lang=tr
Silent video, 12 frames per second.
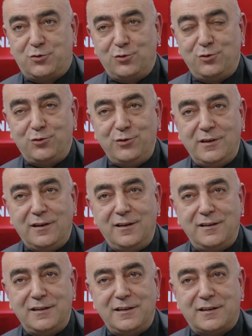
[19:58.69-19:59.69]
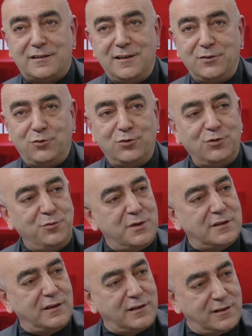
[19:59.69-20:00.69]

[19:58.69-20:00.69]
kurulduğu ilan edildikten 10-11